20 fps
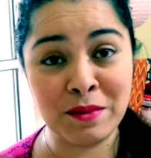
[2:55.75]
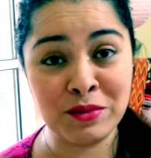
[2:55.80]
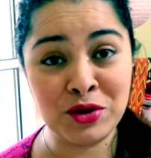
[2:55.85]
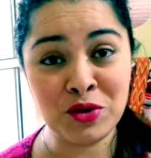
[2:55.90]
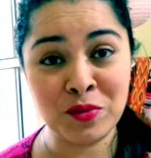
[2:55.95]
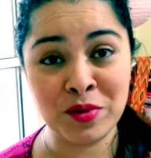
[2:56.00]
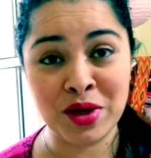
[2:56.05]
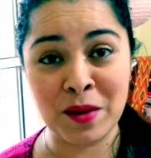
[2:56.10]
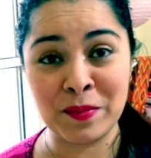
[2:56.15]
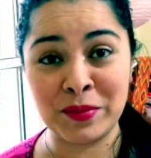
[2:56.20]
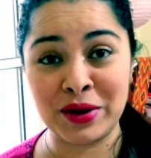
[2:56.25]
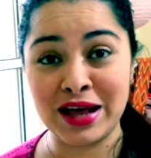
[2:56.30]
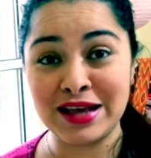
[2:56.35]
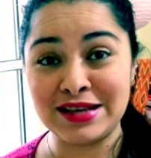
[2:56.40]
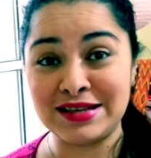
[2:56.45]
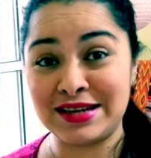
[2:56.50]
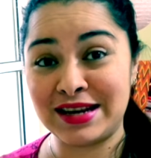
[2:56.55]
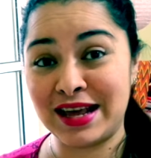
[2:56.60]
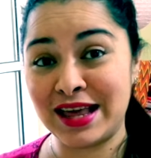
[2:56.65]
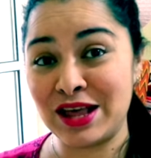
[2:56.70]
A mí no me da pena
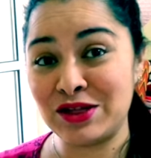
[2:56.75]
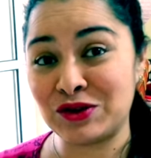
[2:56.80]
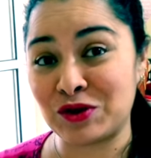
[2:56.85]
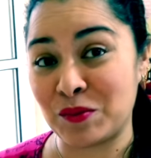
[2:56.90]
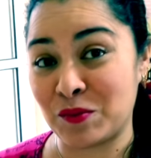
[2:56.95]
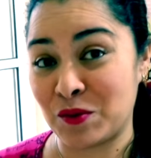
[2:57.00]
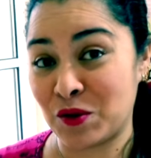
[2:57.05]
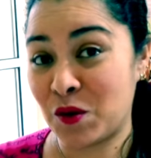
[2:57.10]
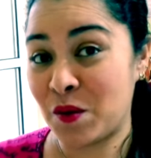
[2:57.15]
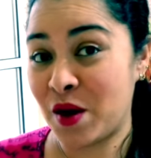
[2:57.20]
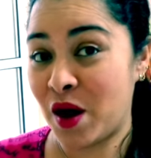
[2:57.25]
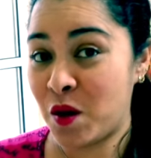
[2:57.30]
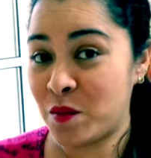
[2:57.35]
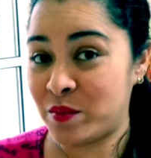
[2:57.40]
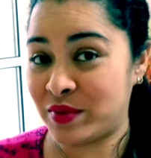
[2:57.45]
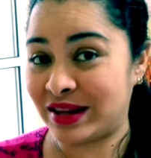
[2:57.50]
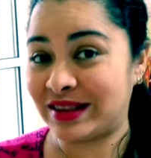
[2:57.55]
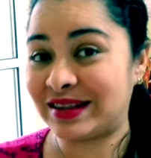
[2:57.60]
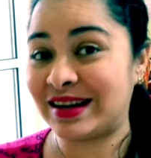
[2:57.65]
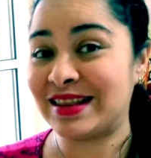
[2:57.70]
decir que dentro de poco voy a
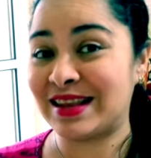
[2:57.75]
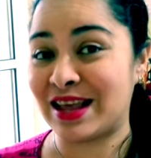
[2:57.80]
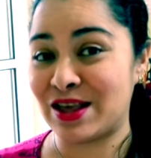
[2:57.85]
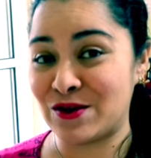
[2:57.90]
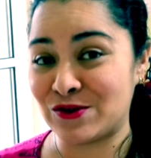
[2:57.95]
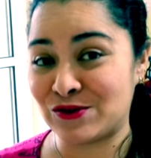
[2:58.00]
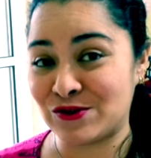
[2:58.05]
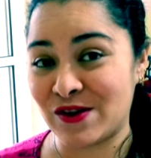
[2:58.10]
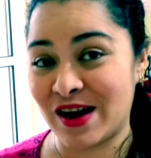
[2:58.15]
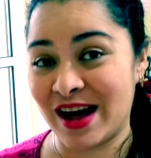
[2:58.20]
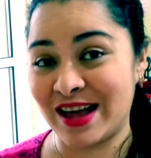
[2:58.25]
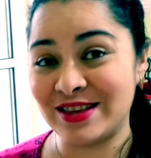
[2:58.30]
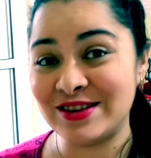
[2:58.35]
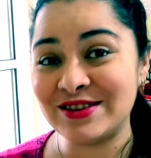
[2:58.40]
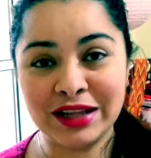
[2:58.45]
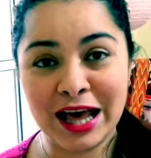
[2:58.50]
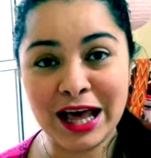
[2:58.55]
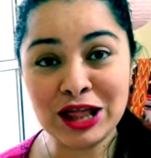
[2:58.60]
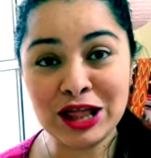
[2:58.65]
cumplir 38 años.